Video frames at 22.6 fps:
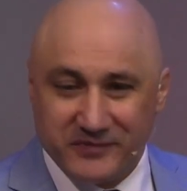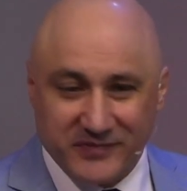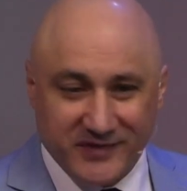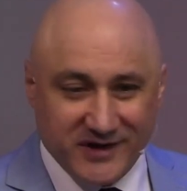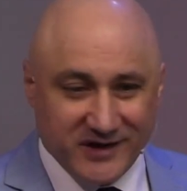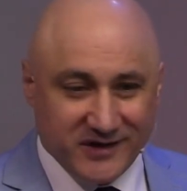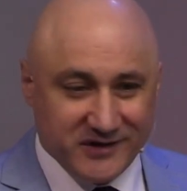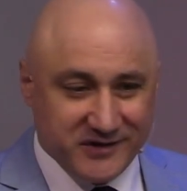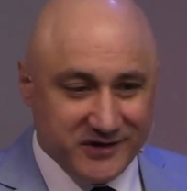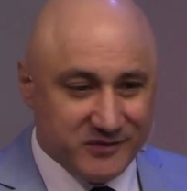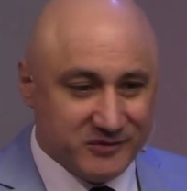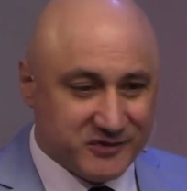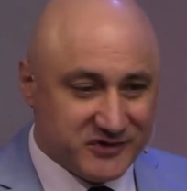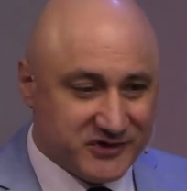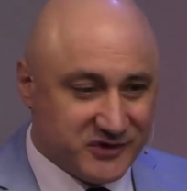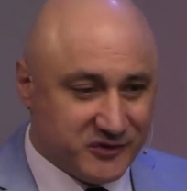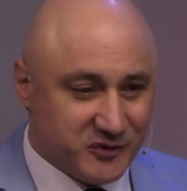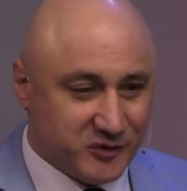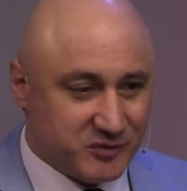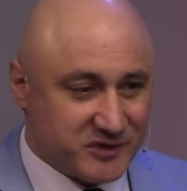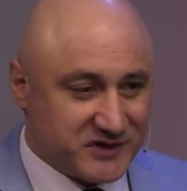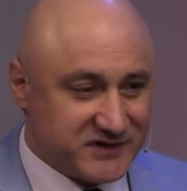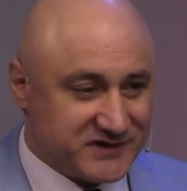Каким это
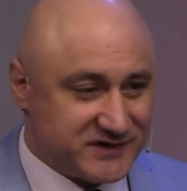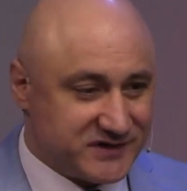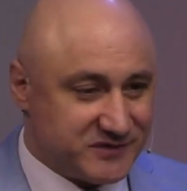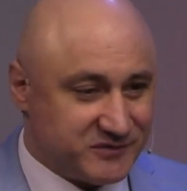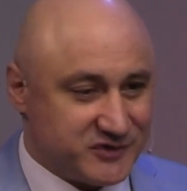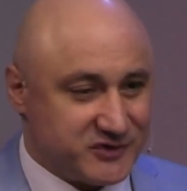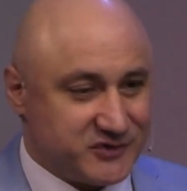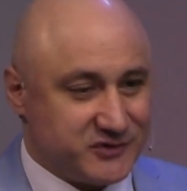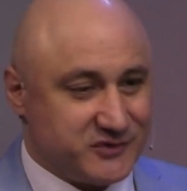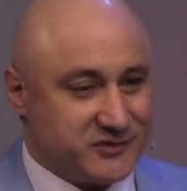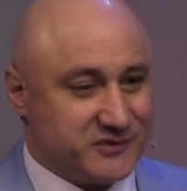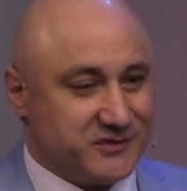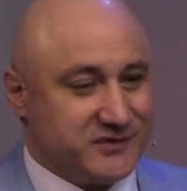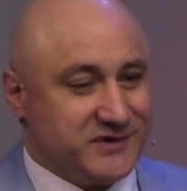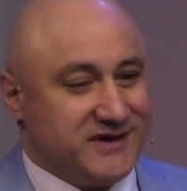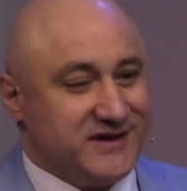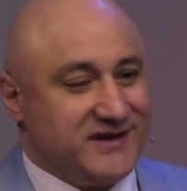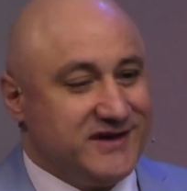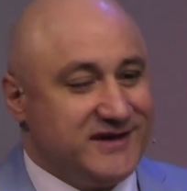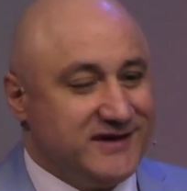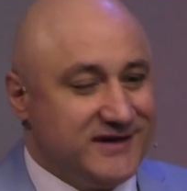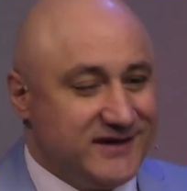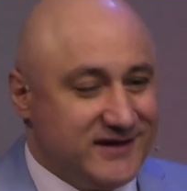образом, что
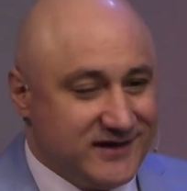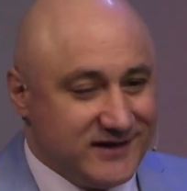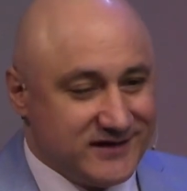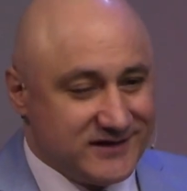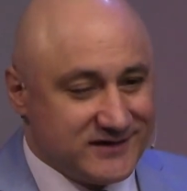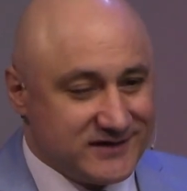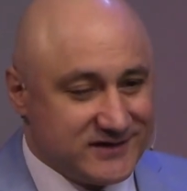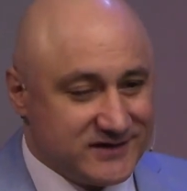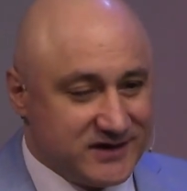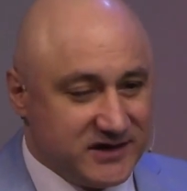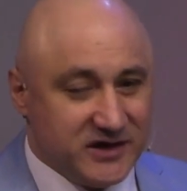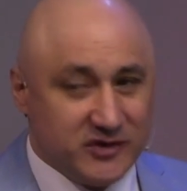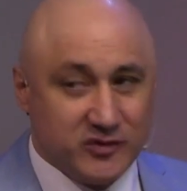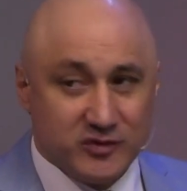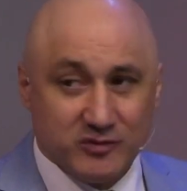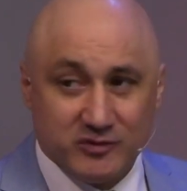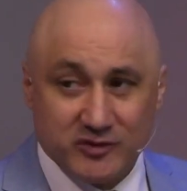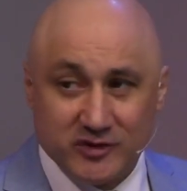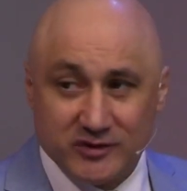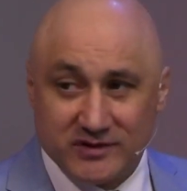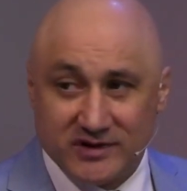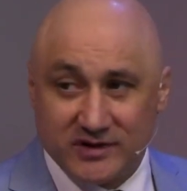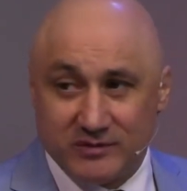старик
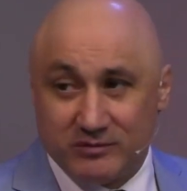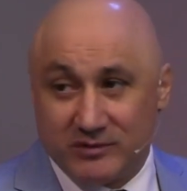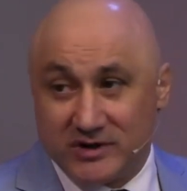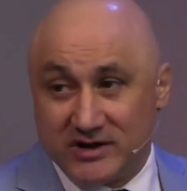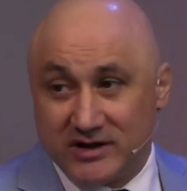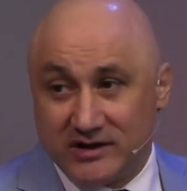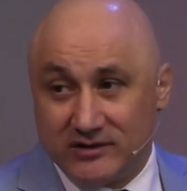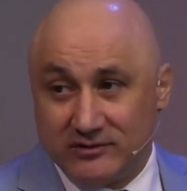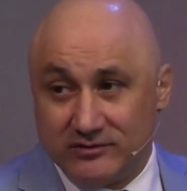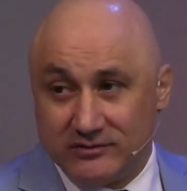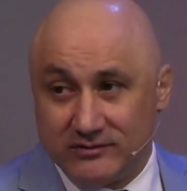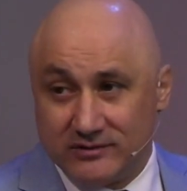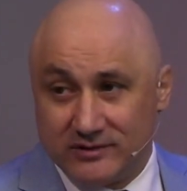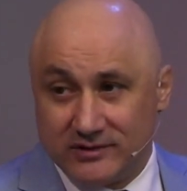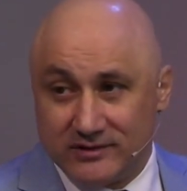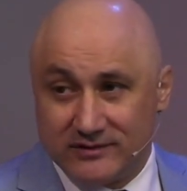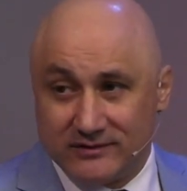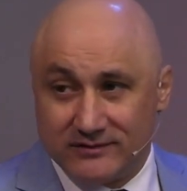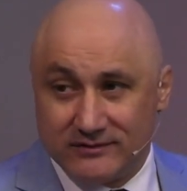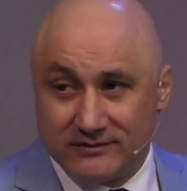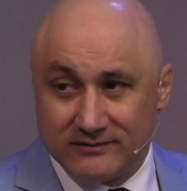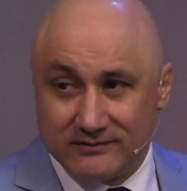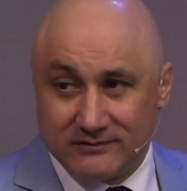умрет как молодой?
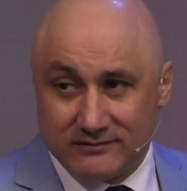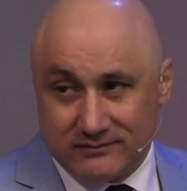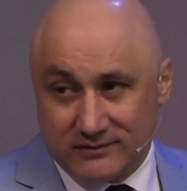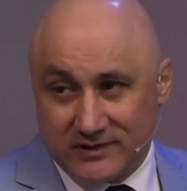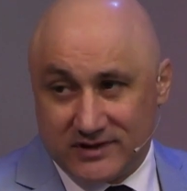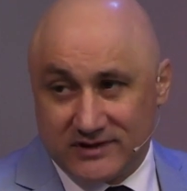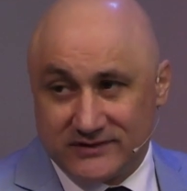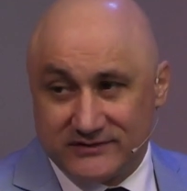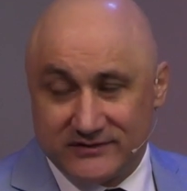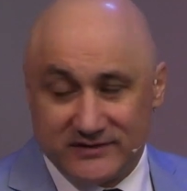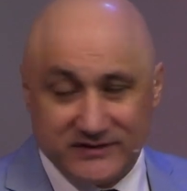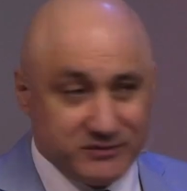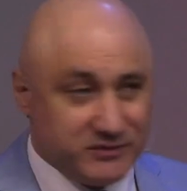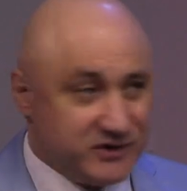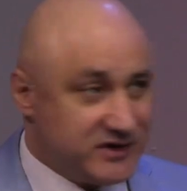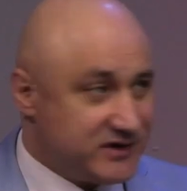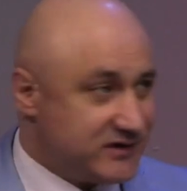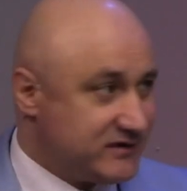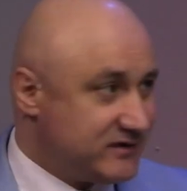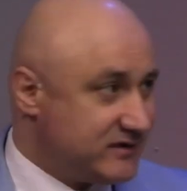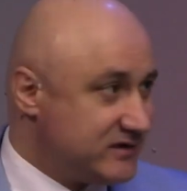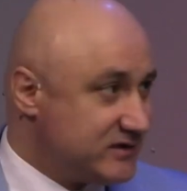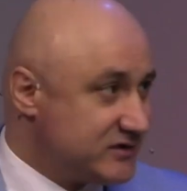Ну, разве
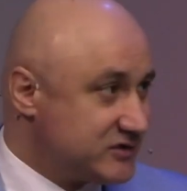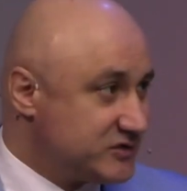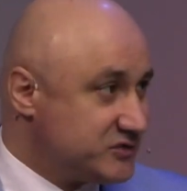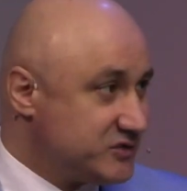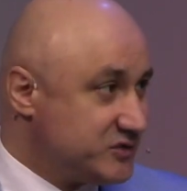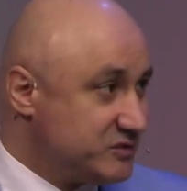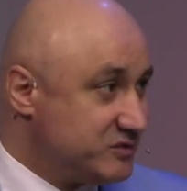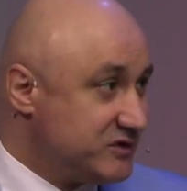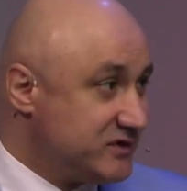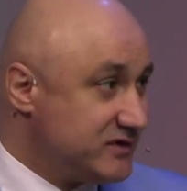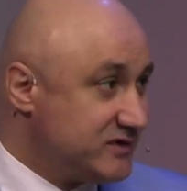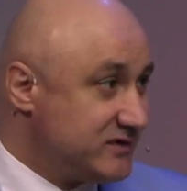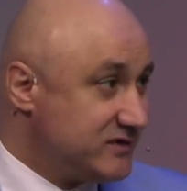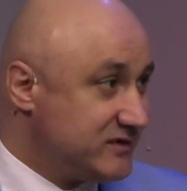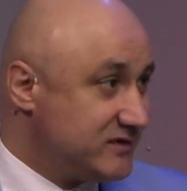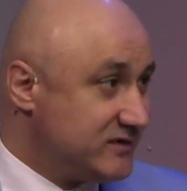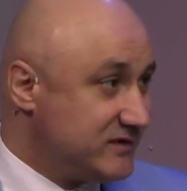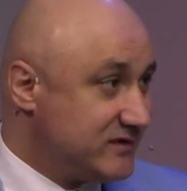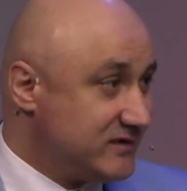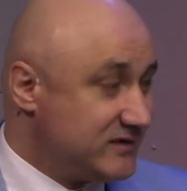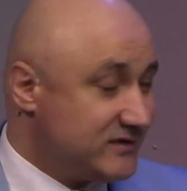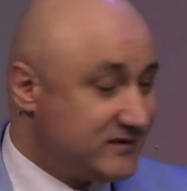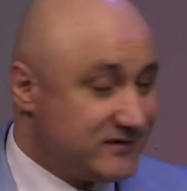смерти должно быть?
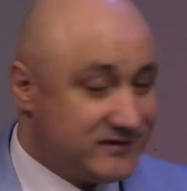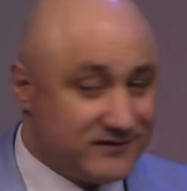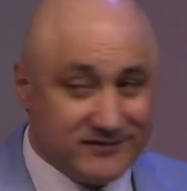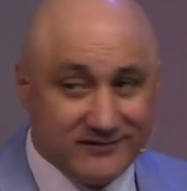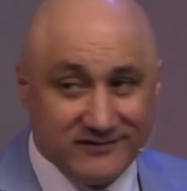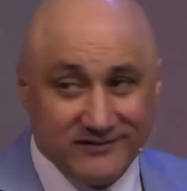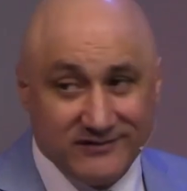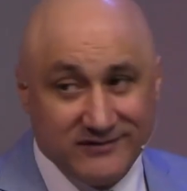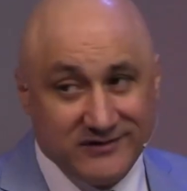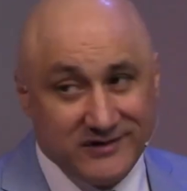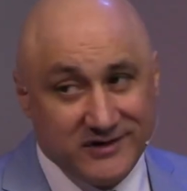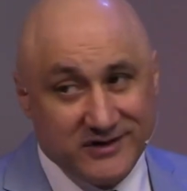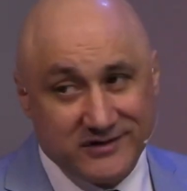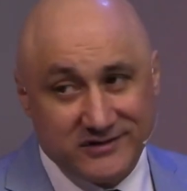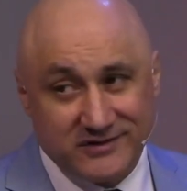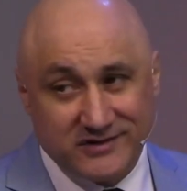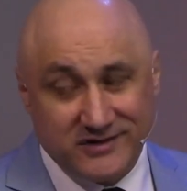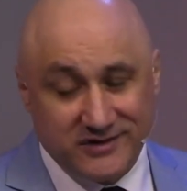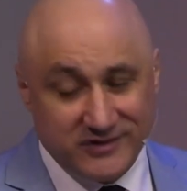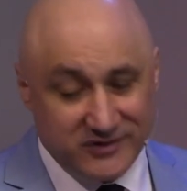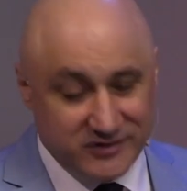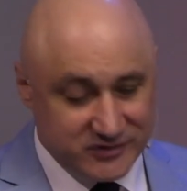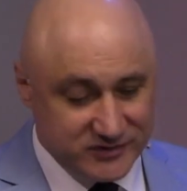Э, нет,
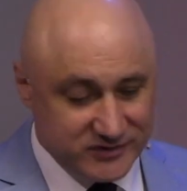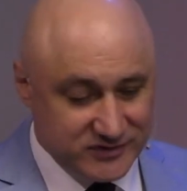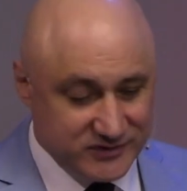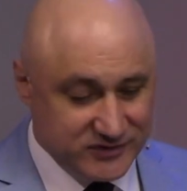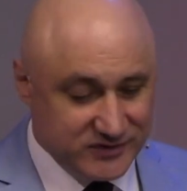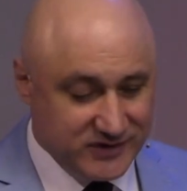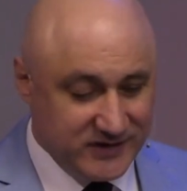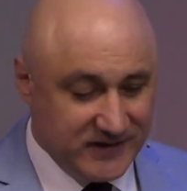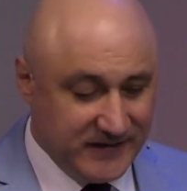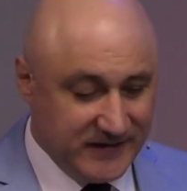конечно же.